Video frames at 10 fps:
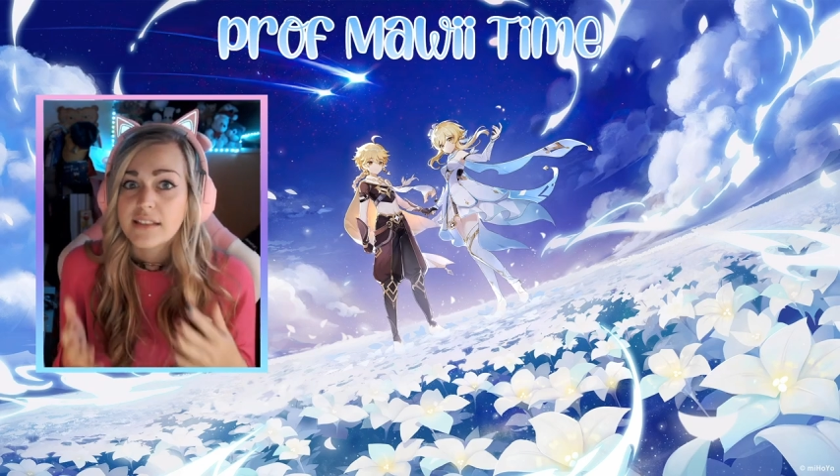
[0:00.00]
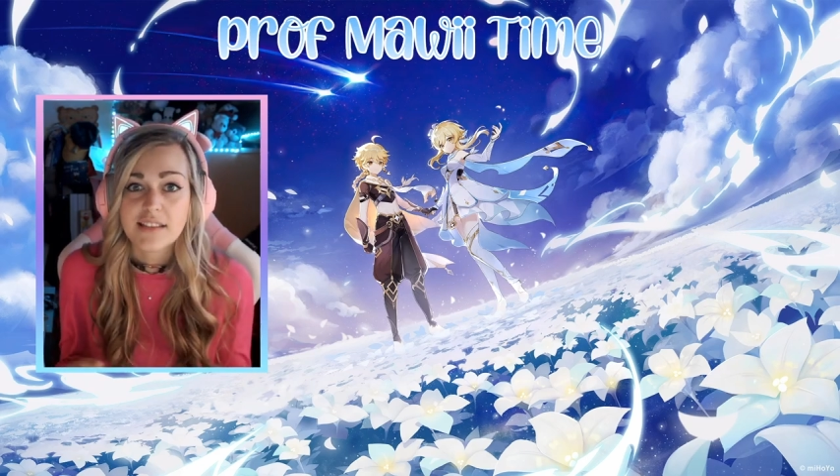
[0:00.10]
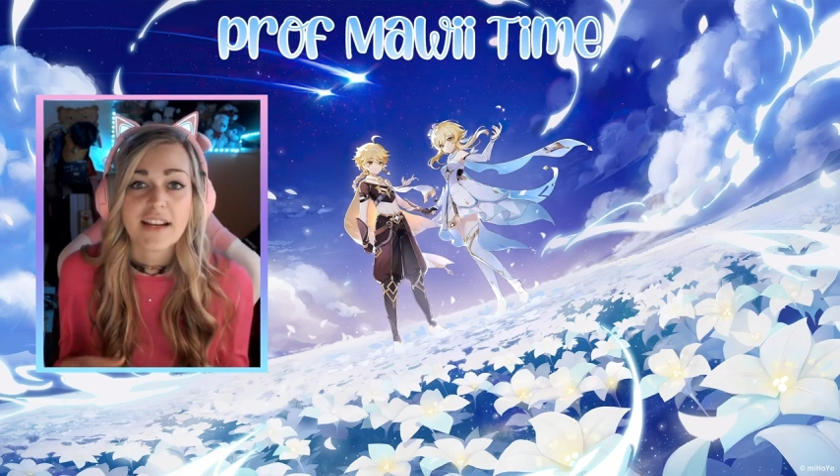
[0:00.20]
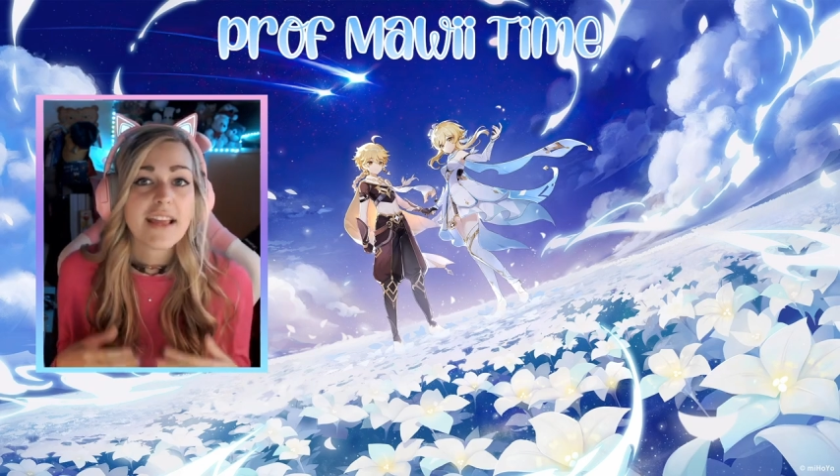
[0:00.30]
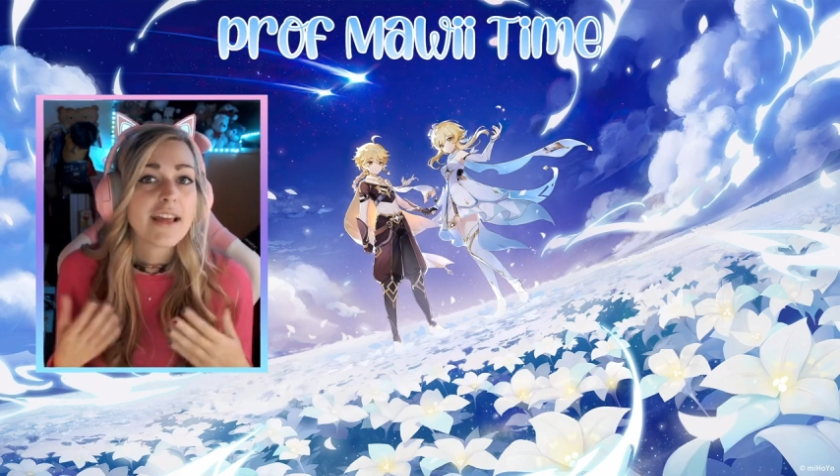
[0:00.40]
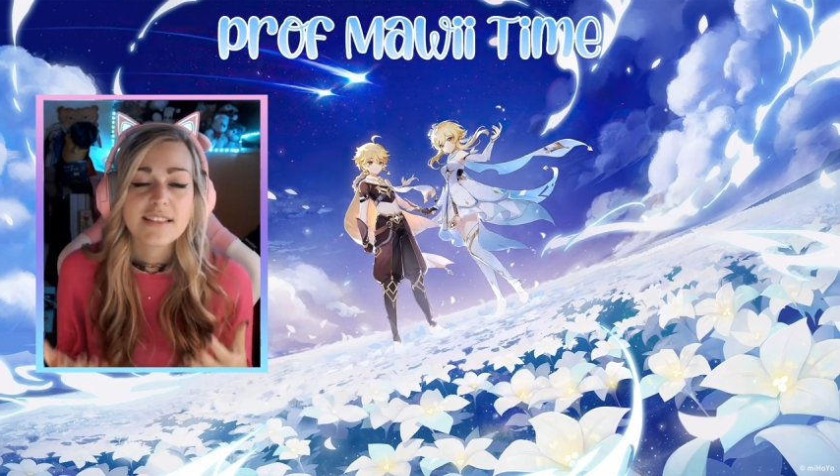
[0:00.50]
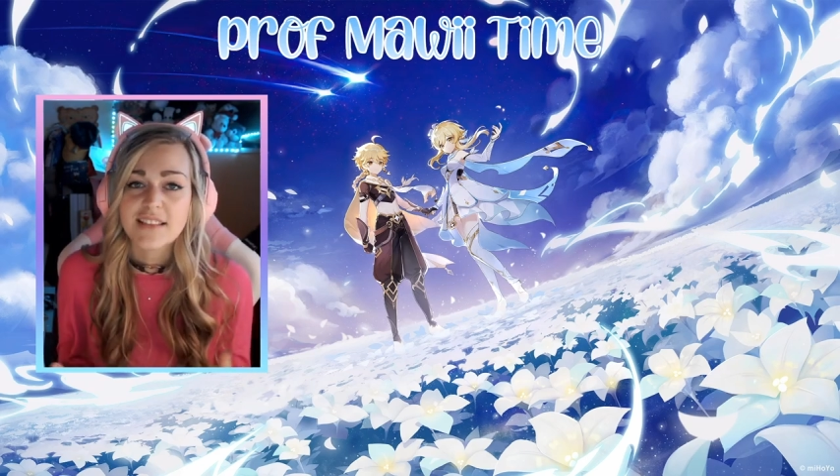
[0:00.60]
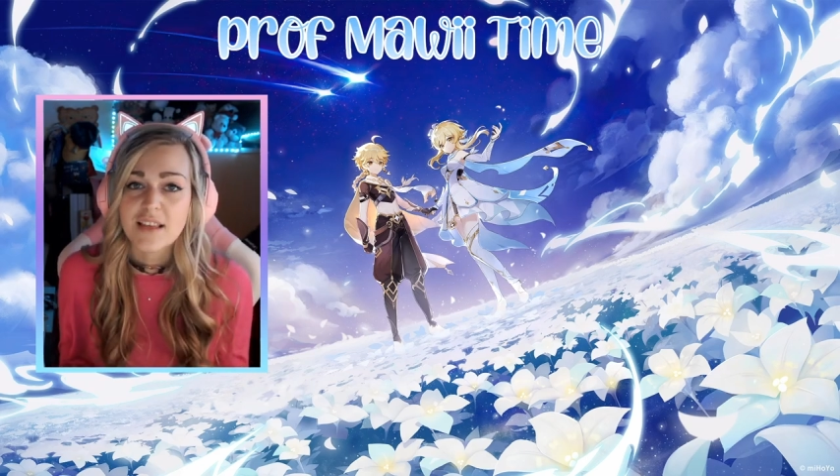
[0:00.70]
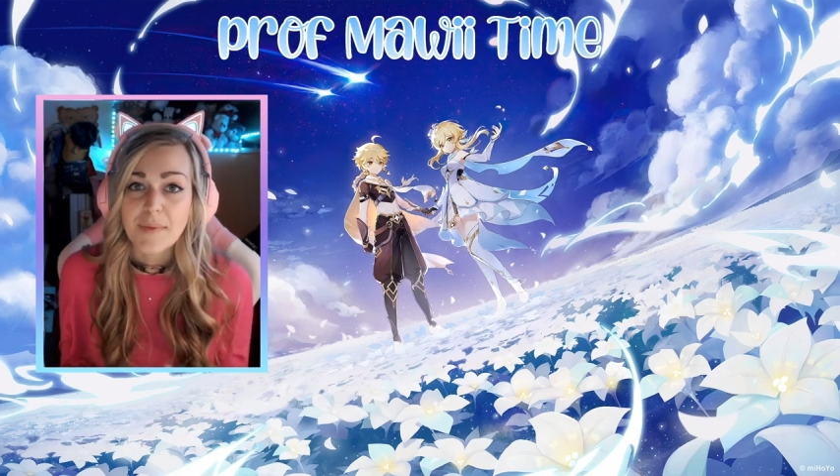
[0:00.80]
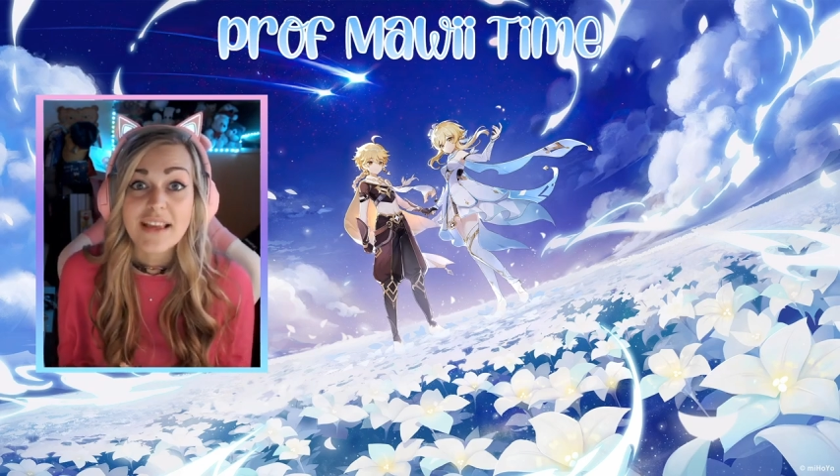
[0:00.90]
3,
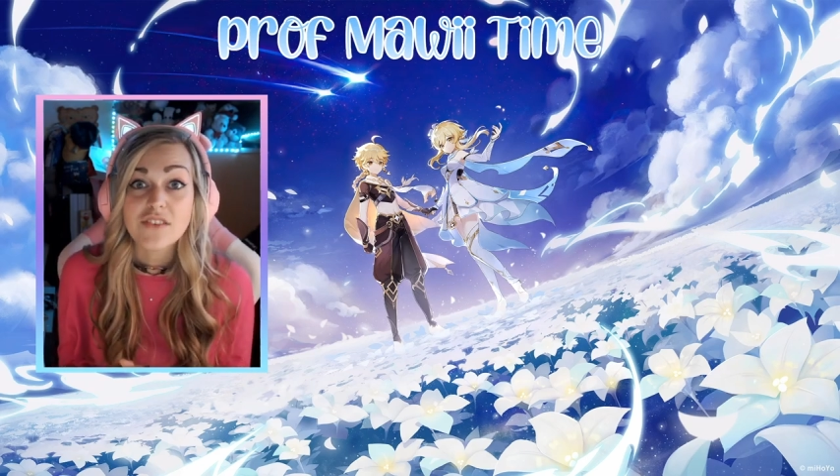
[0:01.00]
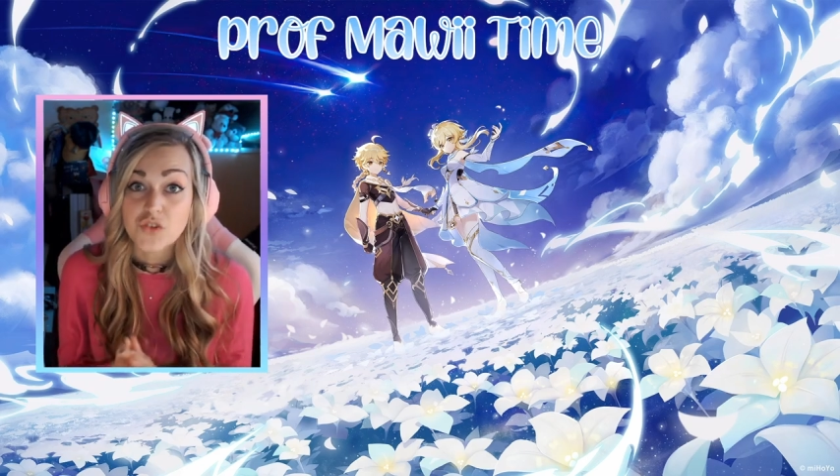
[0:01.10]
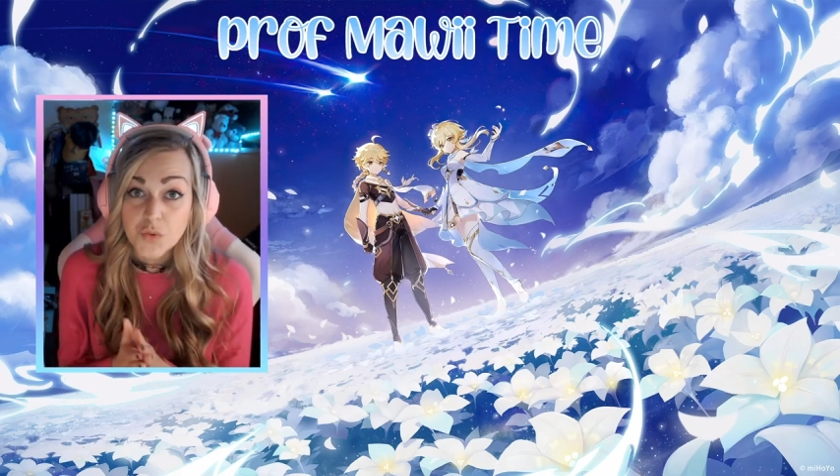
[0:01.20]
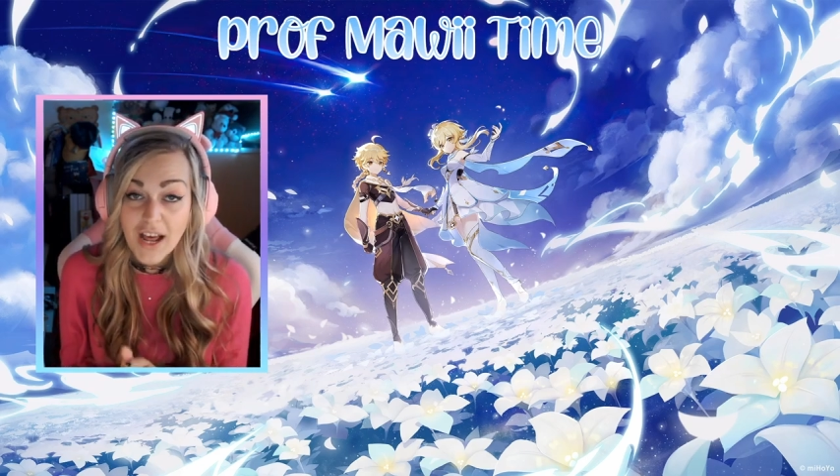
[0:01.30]
6 mesi, un